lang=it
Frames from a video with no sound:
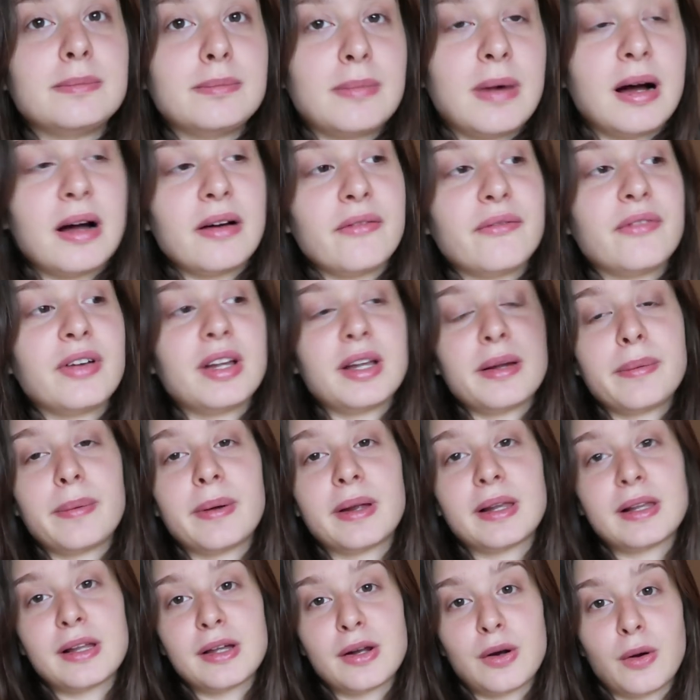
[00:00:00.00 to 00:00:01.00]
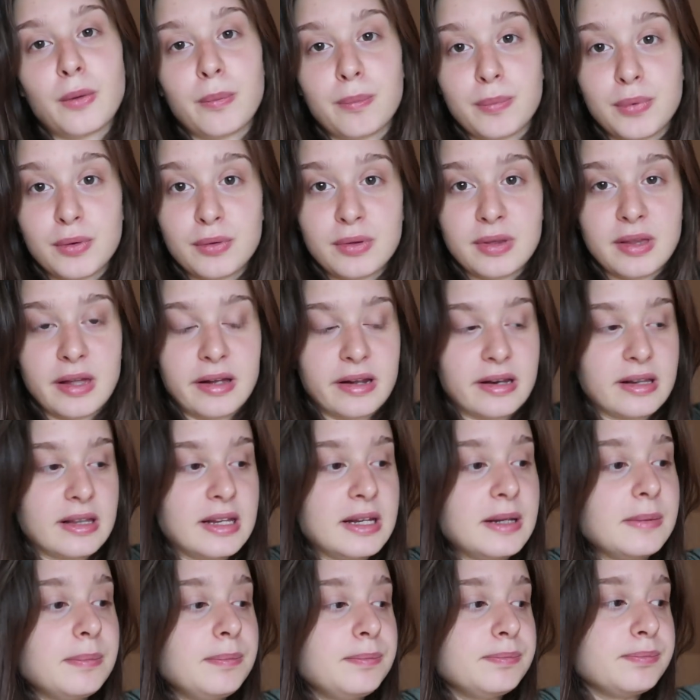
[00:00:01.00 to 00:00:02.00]
ma ve ne parlerò più
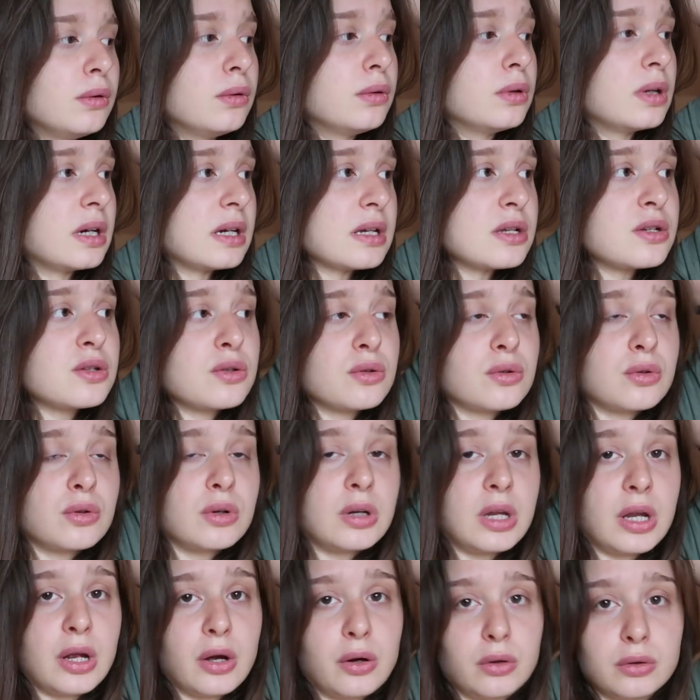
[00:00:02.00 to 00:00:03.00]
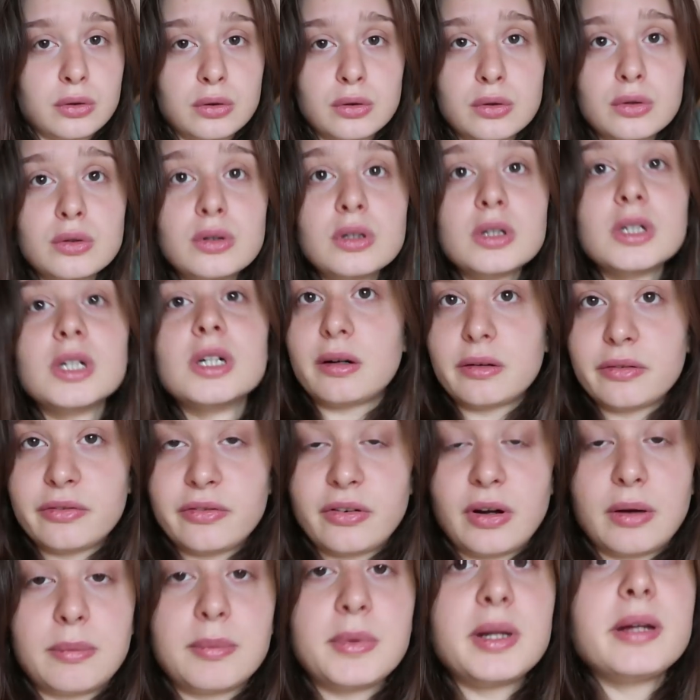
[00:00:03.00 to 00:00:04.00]
tardi. Ora sono le 8, ho
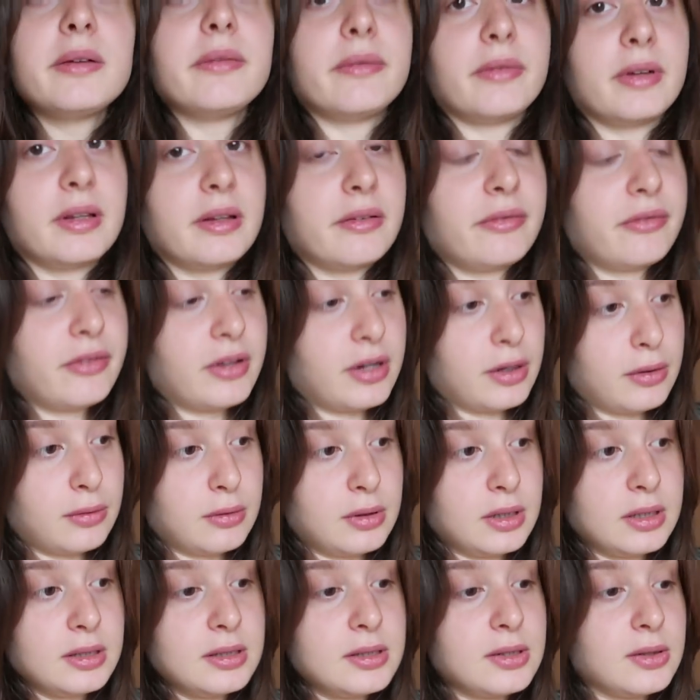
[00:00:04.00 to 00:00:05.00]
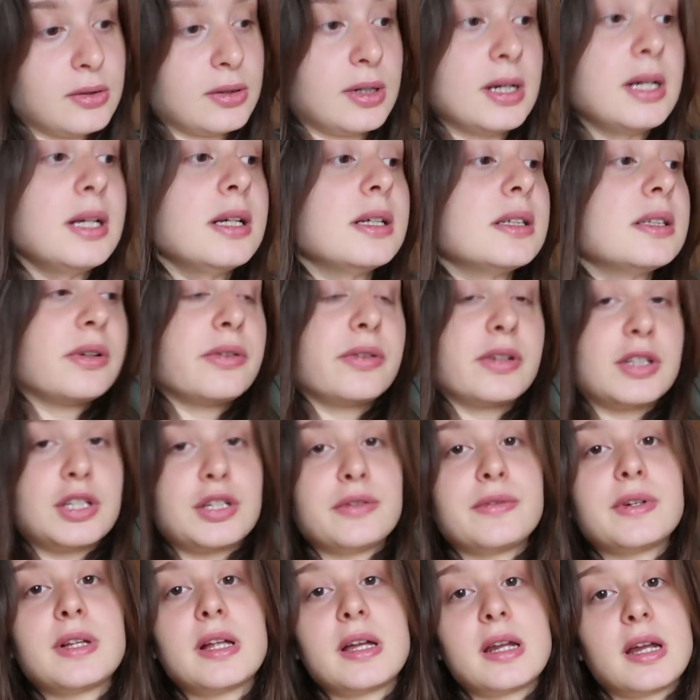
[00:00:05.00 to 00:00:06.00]
fame, vado a fare colazione, vi
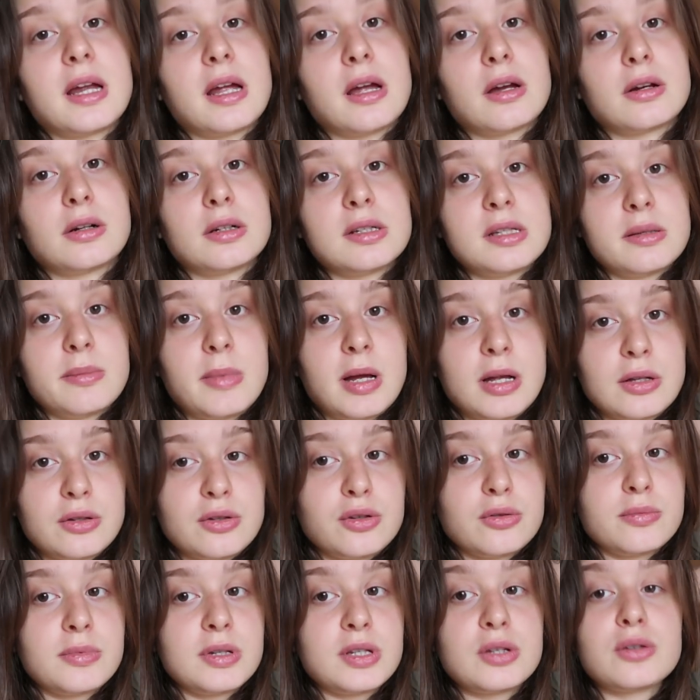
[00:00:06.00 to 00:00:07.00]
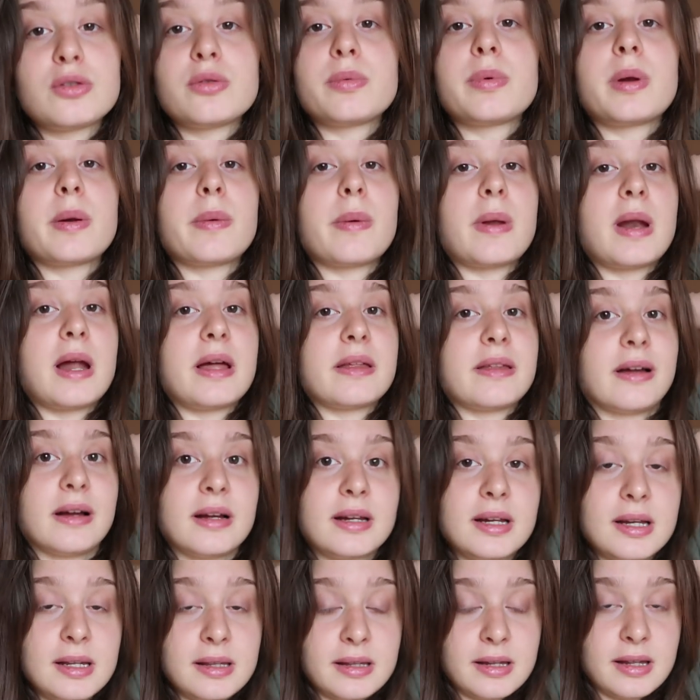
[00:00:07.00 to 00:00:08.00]
faccio vedere che cosa mangio, mi sono
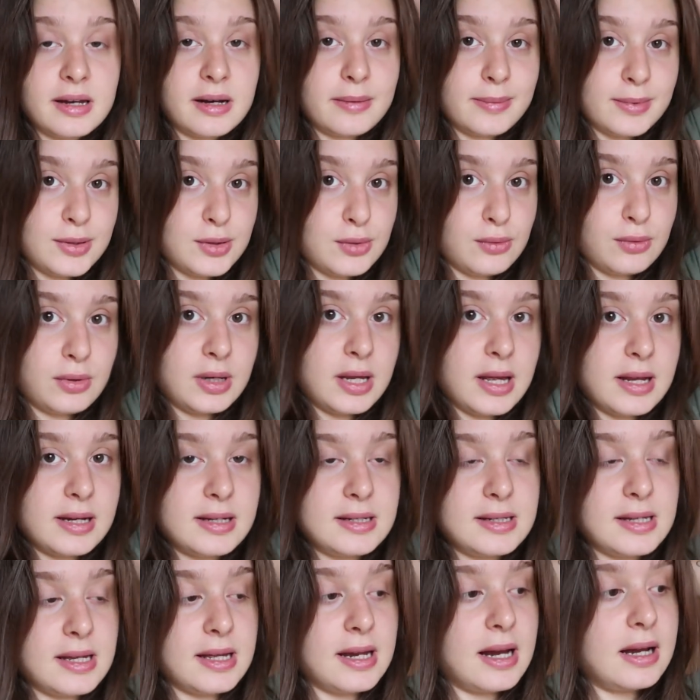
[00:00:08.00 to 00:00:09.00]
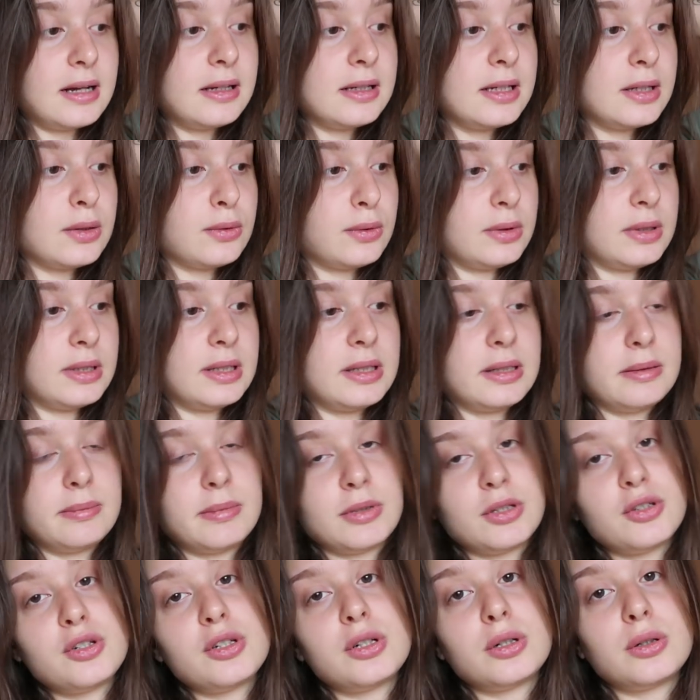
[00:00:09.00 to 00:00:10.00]
preparata il tiramisù ieri sera e quindi
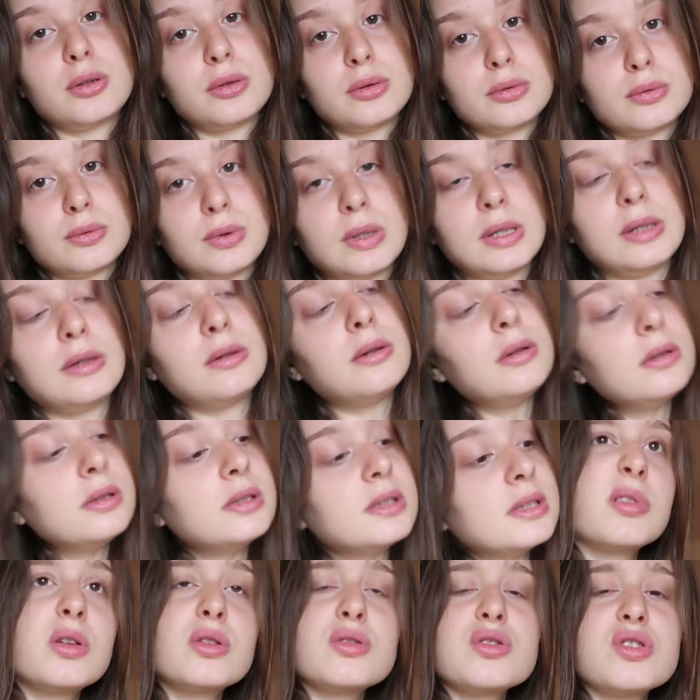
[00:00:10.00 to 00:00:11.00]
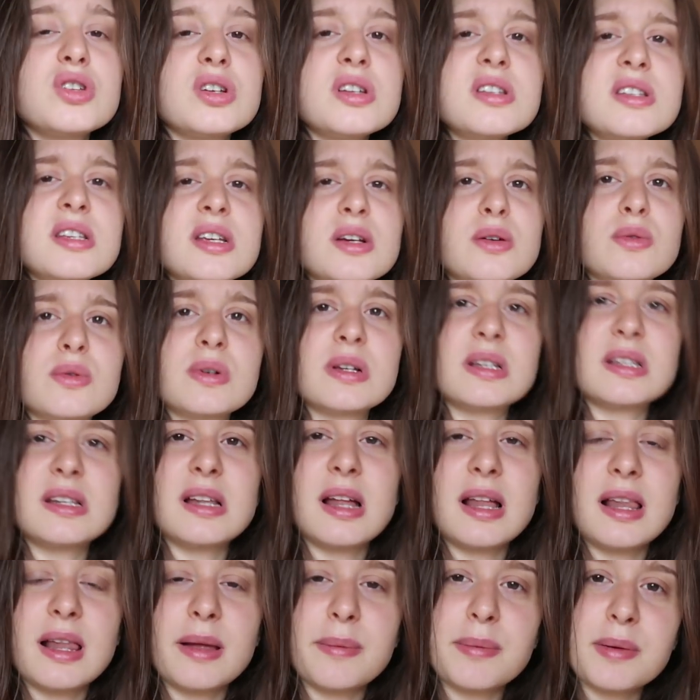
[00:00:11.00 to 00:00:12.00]
mangerò quello. Non so se
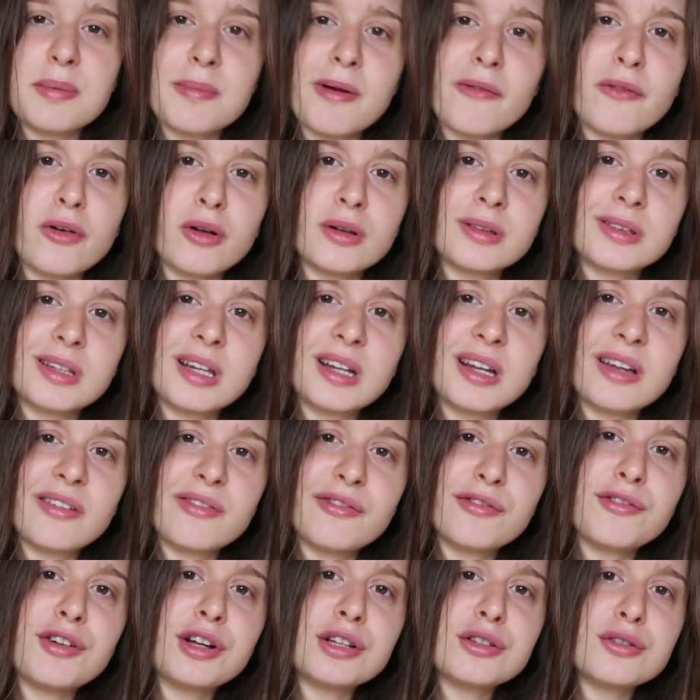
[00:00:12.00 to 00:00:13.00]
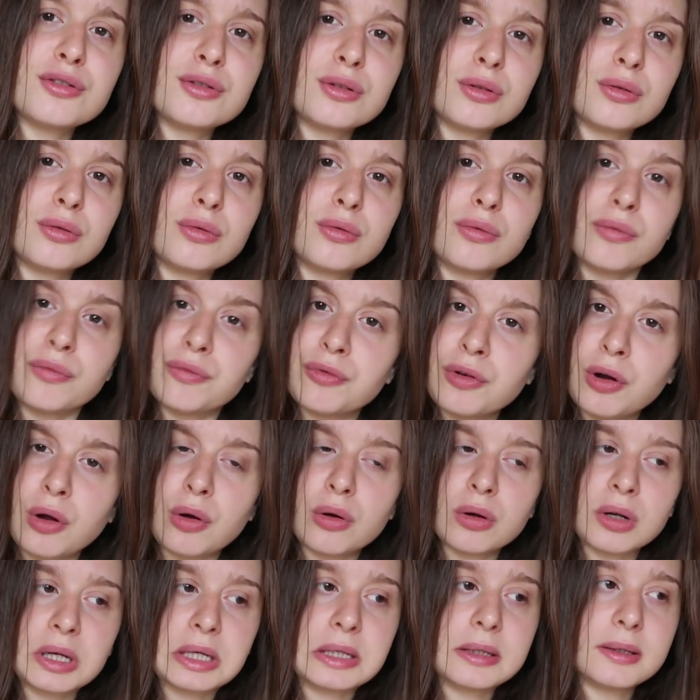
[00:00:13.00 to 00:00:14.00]
questa è la prima volta che faccio un
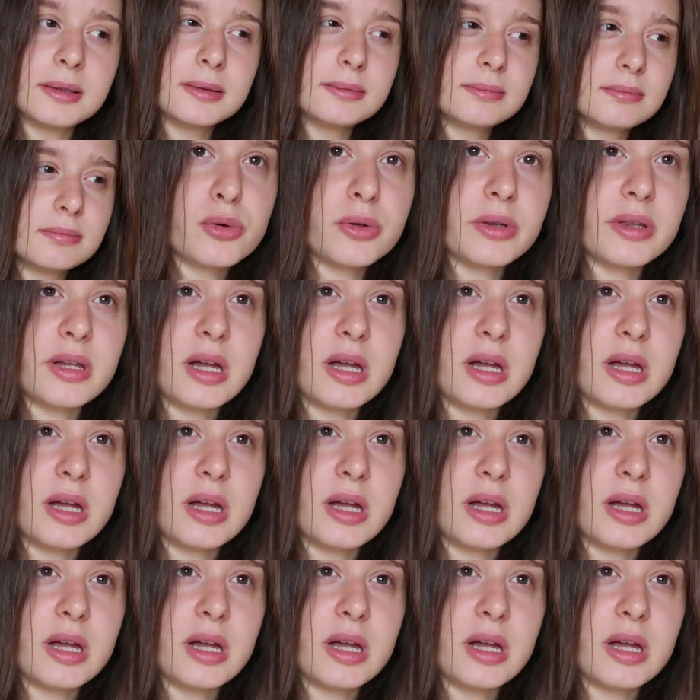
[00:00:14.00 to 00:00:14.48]
vlog, può